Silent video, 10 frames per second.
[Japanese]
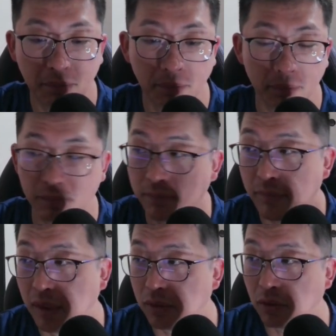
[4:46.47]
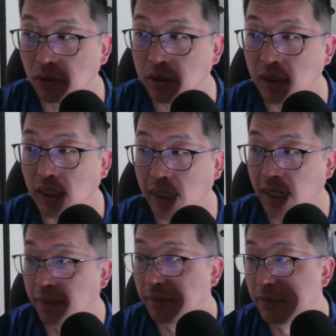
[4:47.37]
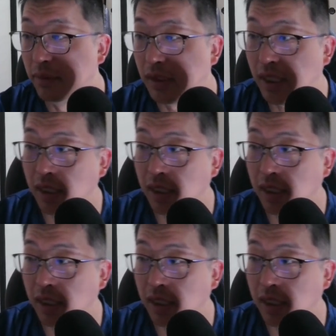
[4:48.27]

うん。遠すぎたね。うん。